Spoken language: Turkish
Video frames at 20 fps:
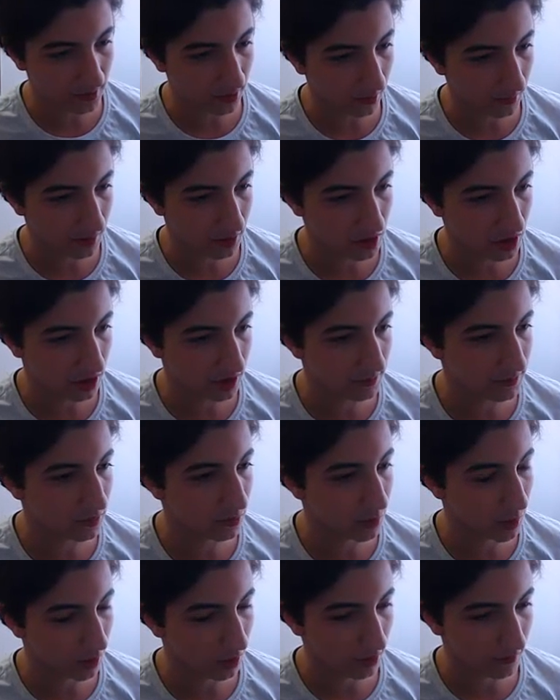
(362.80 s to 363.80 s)
abiyle çektiğimiz
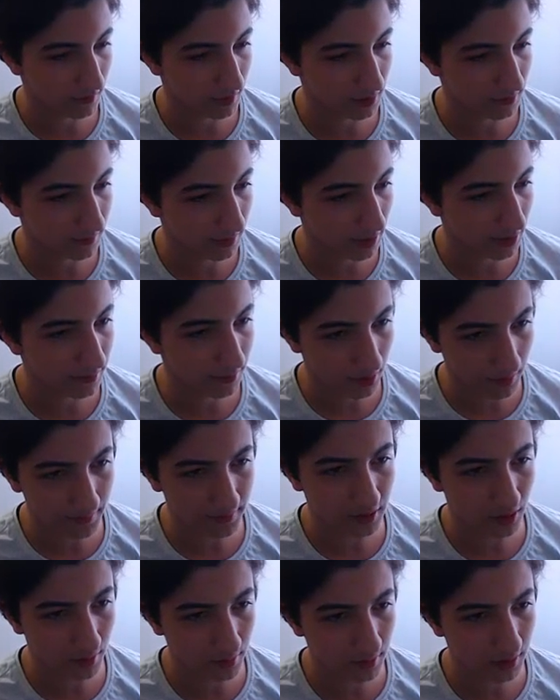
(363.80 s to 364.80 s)
videolar vardı. Baya bir
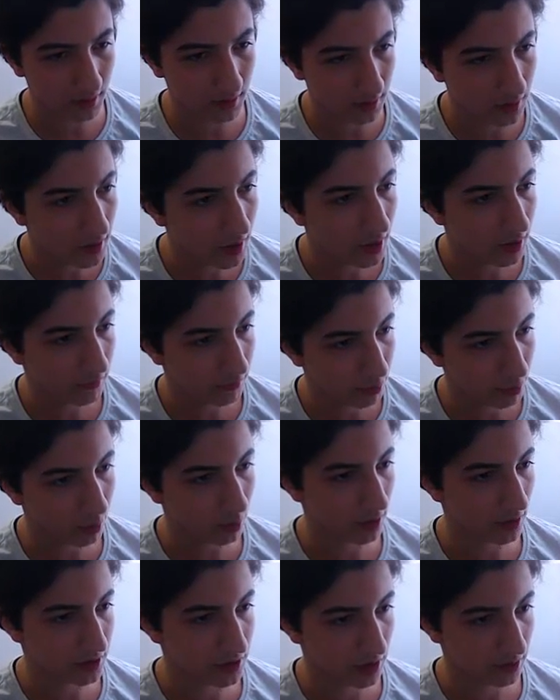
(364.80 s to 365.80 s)
Ahmet abiyle
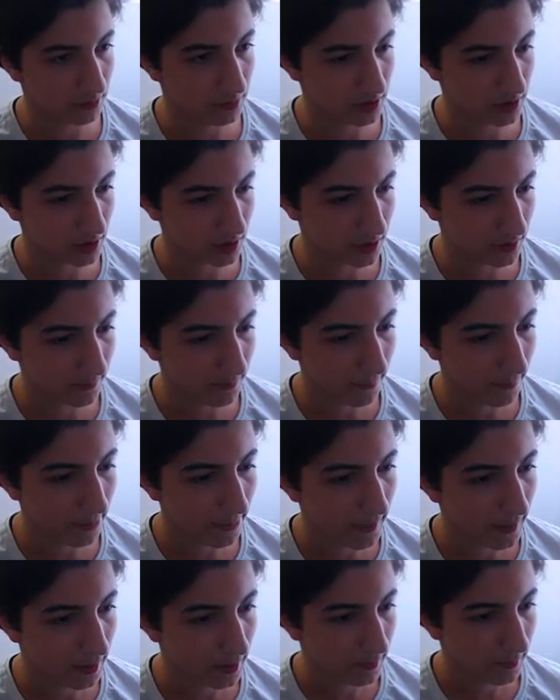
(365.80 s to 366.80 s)
videolar çekmiştik.
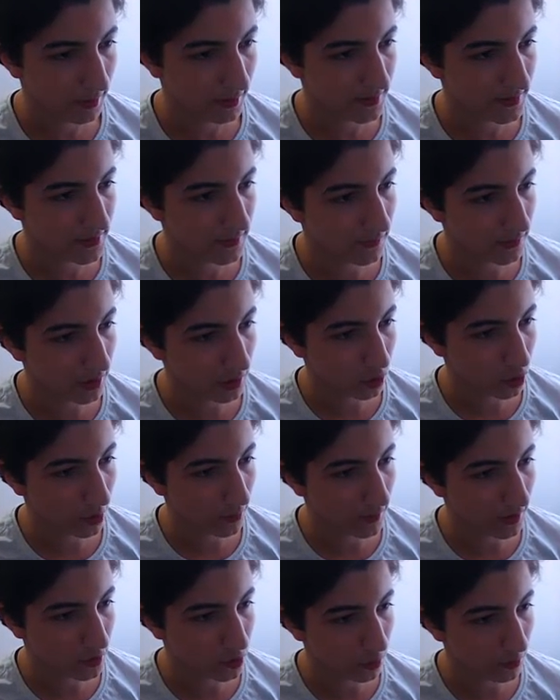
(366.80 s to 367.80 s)
Bakın Sıfırdan
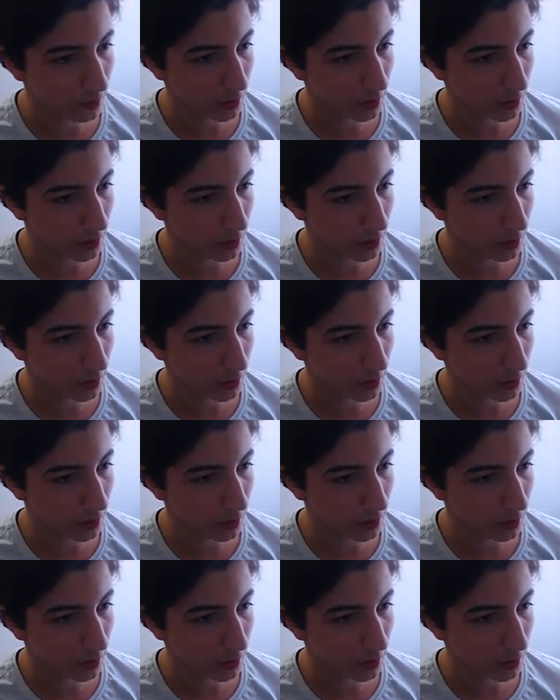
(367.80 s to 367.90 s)
Kömüren Son Bir